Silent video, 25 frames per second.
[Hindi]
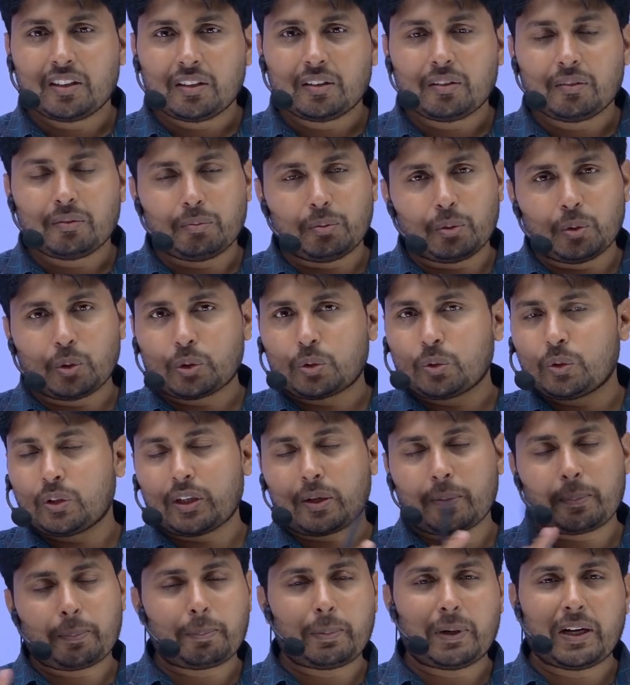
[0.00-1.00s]
वो
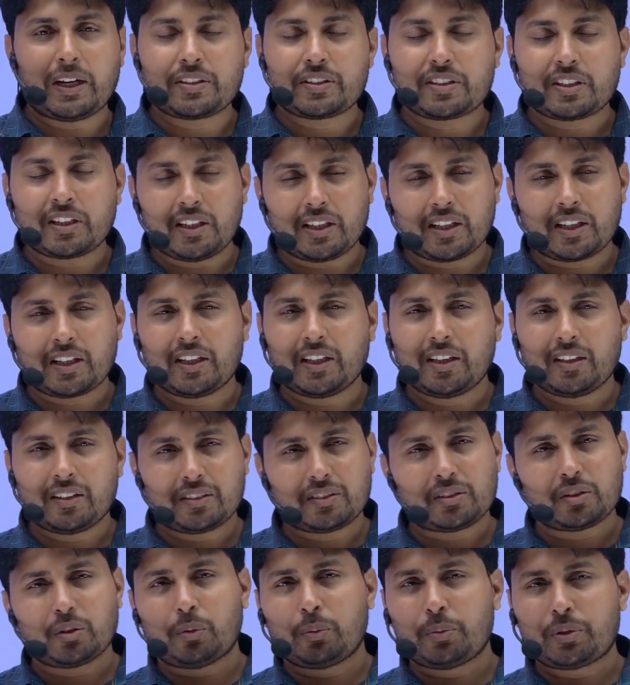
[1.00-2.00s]
2005 से लेके
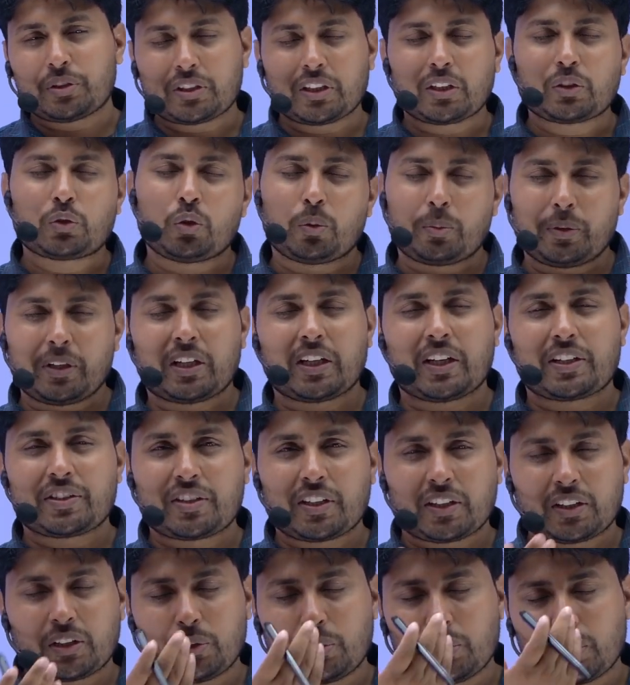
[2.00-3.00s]
चौबीस तक जो भी कर
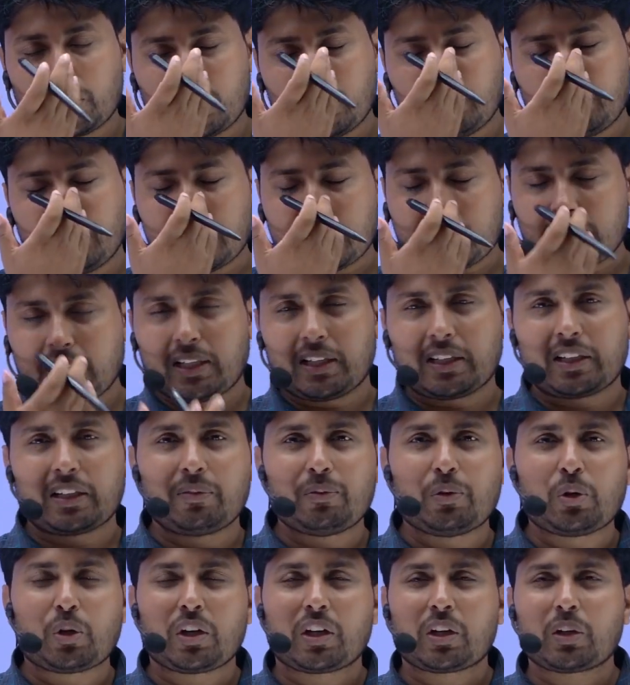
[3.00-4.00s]
सकते हो जितने 20 साल के
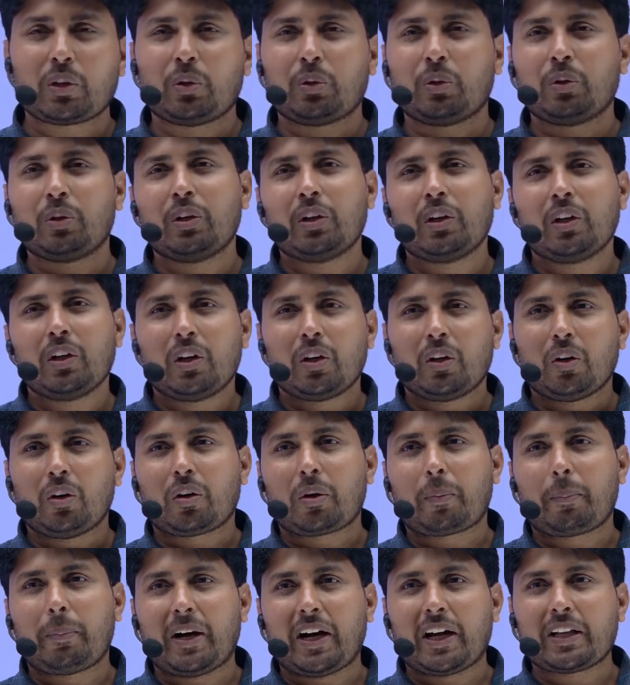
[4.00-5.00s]
वो कर लो और
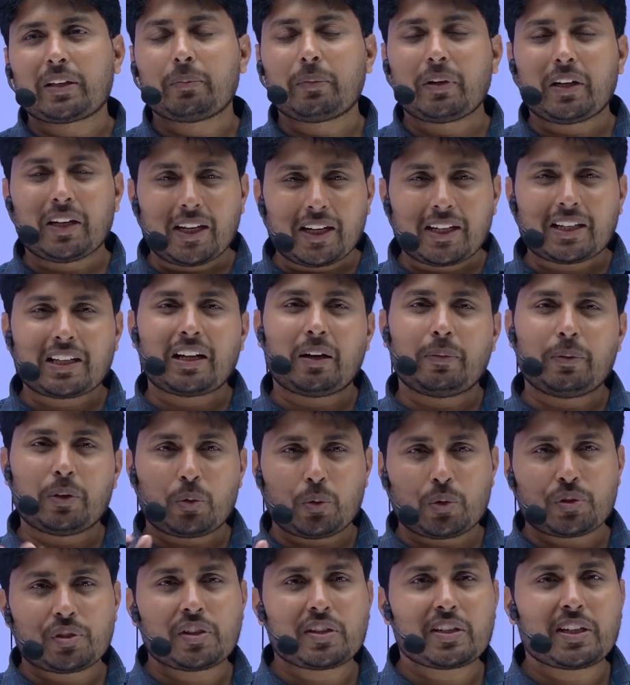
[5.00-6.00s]
बाद में नेट का भी
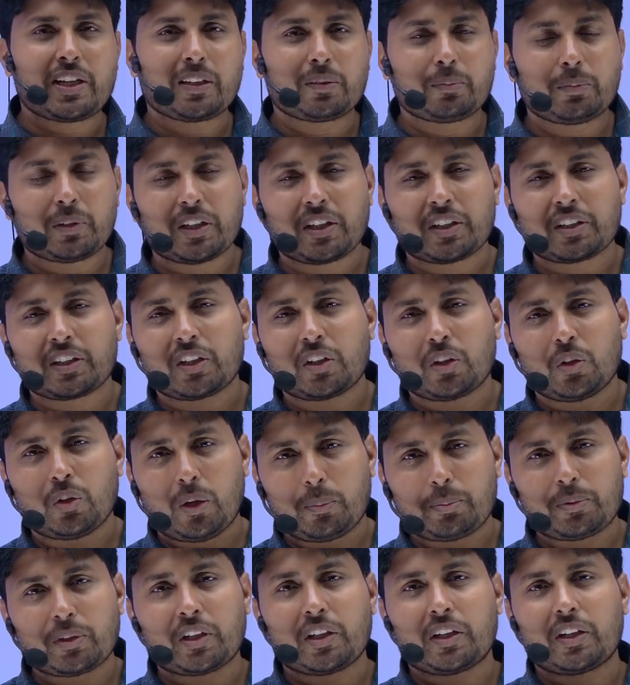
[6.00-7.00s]
क्वेश्चन साथ में करते रहो आप
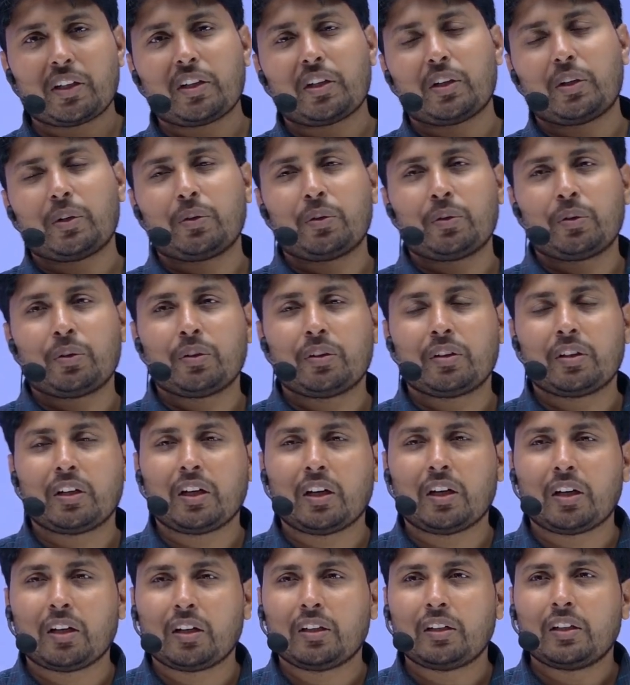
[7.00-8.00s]
तो कर ही रहे हो
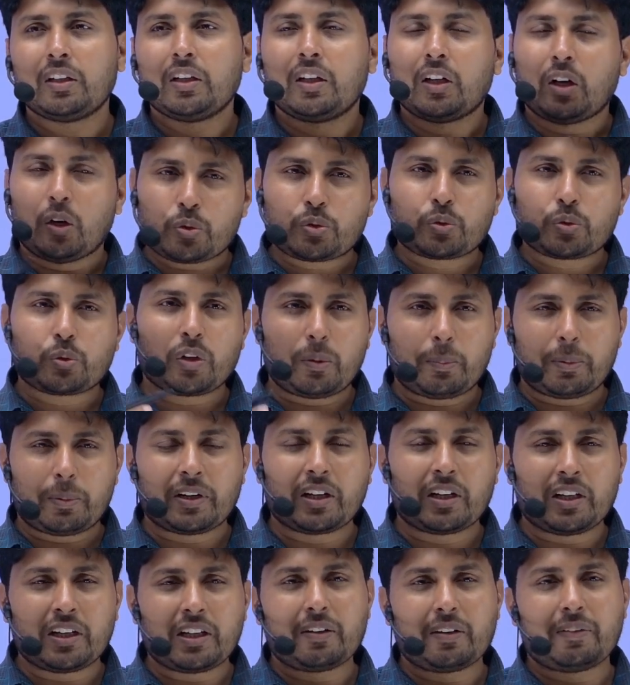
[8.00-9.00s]
हाँ उसको
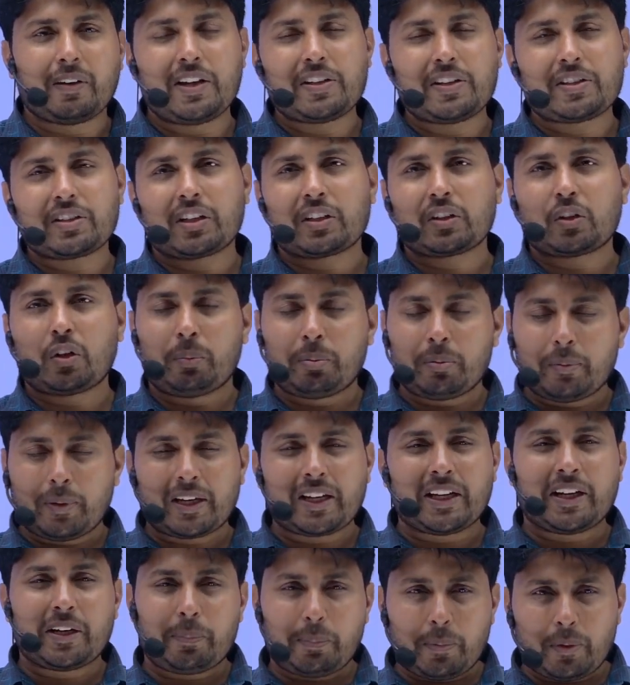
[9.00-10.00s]
रिपीटेडली रिवाइज करते हो अभी मैं
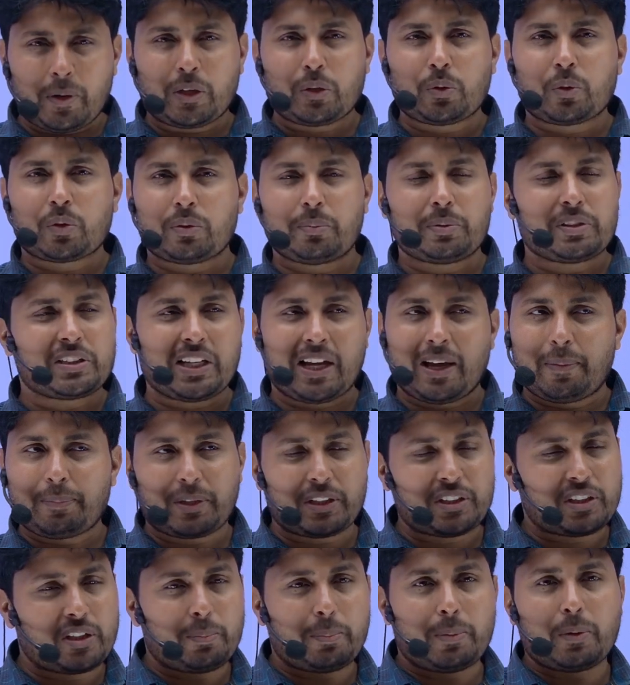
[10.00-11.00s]
गेट पीवाई क्योंकि जैम
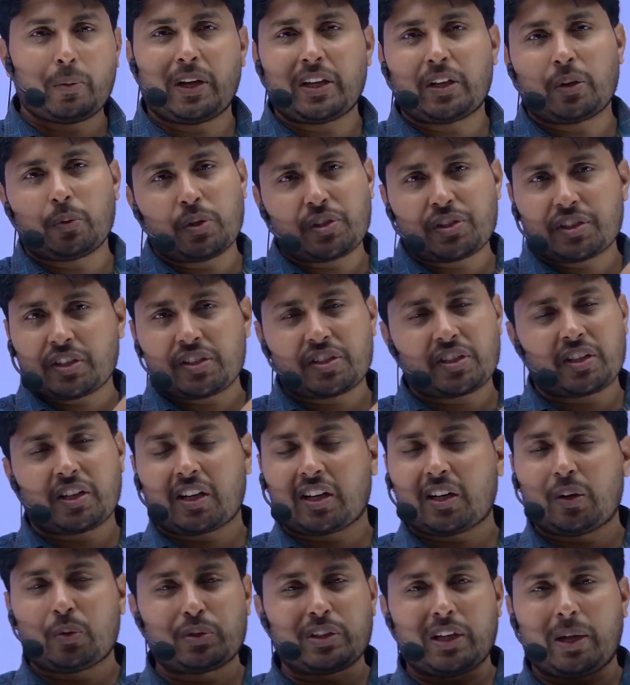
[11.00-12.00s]
कैसे पीवाई को डिस्कस कर
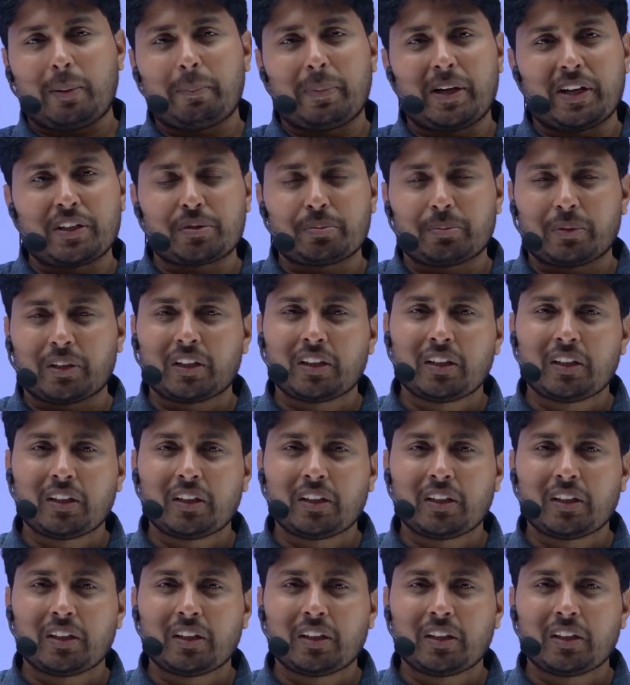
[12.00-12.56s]
रहा हूँ जैम बैच में अभी